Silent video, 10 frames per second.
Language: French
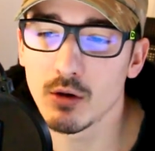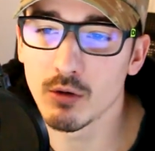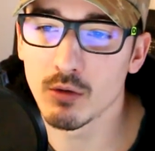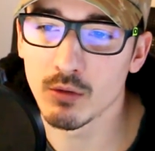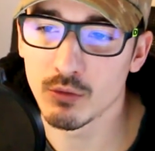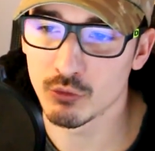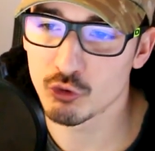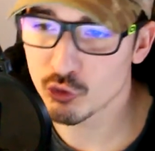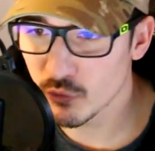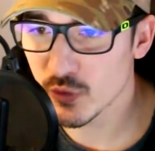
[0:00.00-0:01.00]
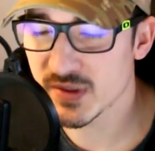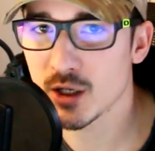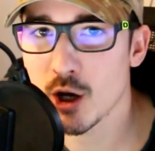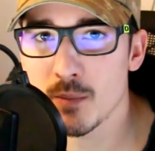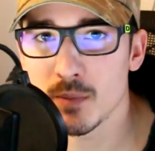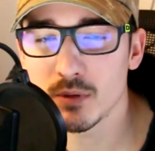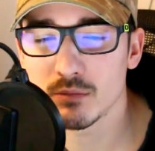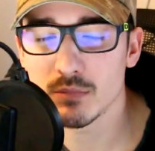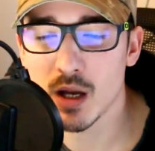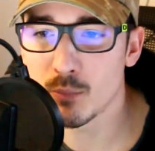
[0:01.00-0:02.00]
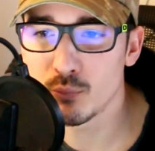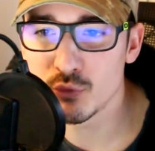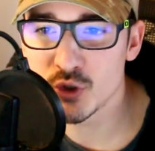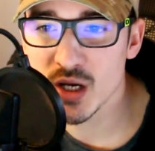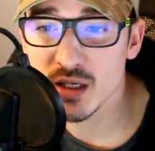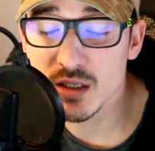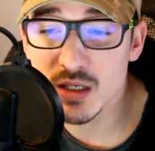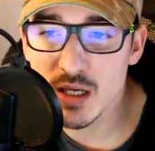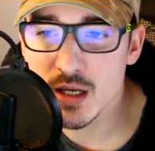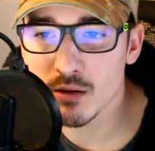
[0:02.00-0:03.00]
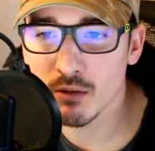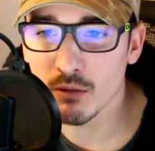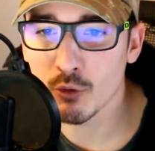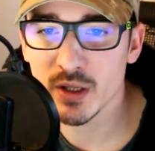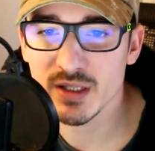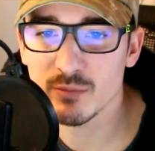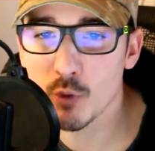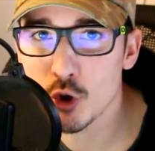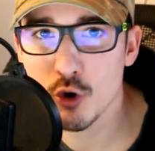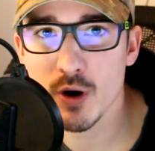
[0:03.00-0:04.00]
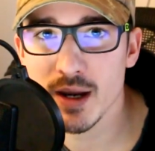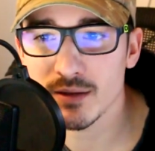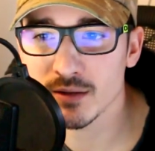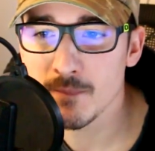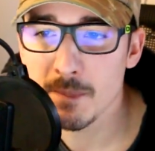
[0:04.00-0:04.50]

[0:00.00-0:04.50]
Euh, je trouve que c'est quand même un budget qui est euh, relativement correct.